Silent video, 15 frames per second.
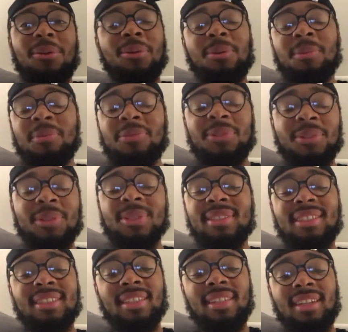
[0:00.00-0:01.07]
eu não como
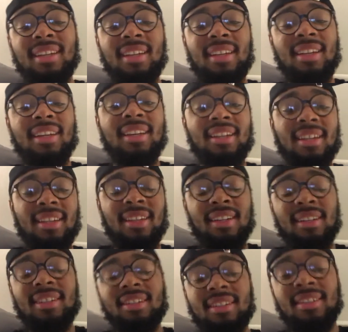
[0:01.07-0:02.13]
funge.
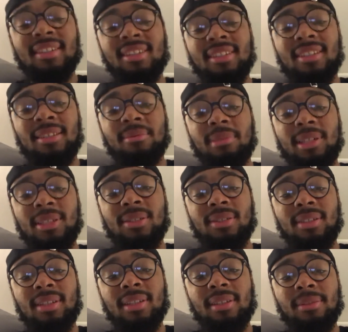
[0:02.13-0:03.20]
Ah, mais o
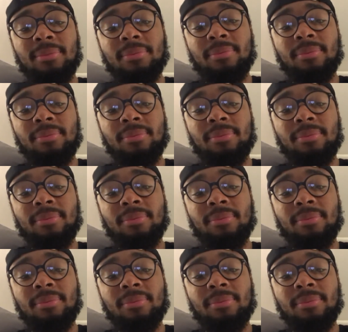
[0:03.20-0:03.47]
quê?